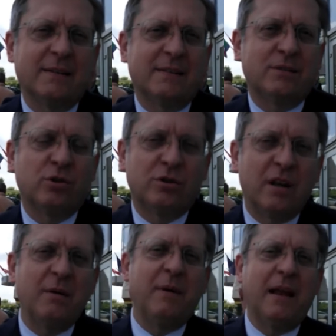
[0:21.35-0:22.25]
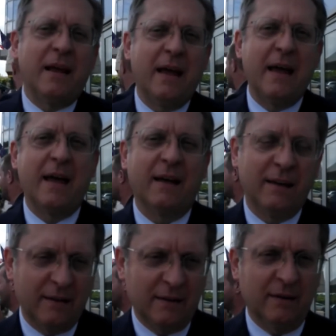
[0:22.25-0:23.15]
sostenibile è
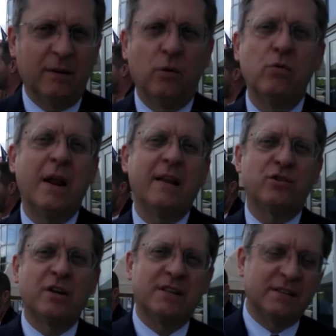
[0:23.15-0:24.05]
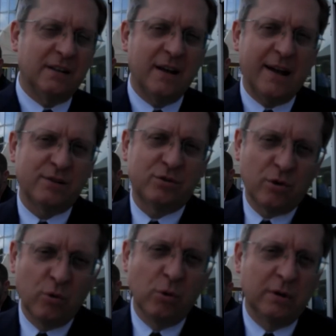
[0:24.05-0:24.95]
eh, una necessità
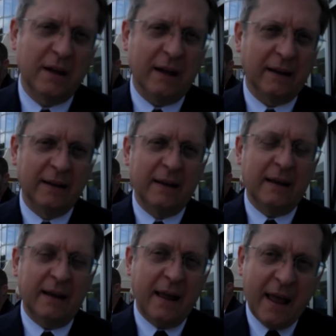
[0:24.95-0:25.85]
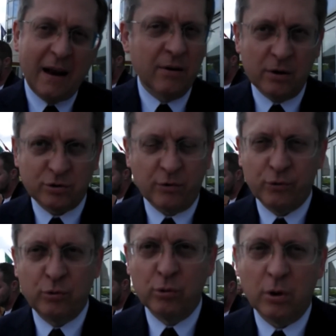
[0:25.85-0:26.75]
assoluta è il nostro
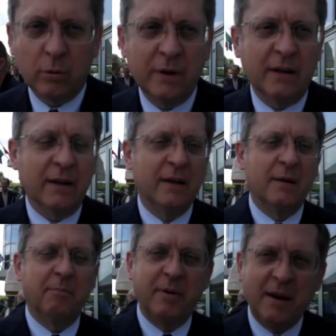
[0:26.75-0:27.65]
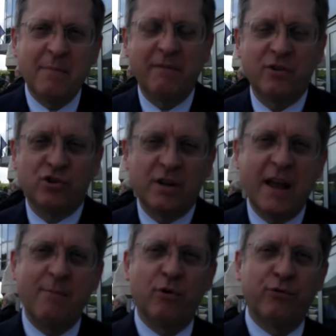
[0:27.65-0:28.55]
futuro, quindi prima
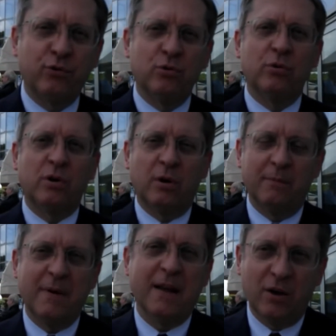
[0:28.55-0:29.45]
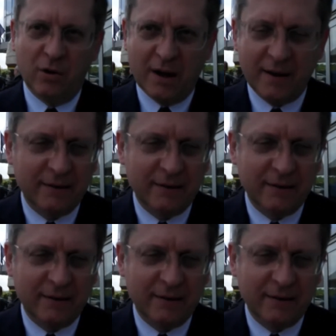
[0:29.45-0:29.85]
avviciniamo il futuro meglio è.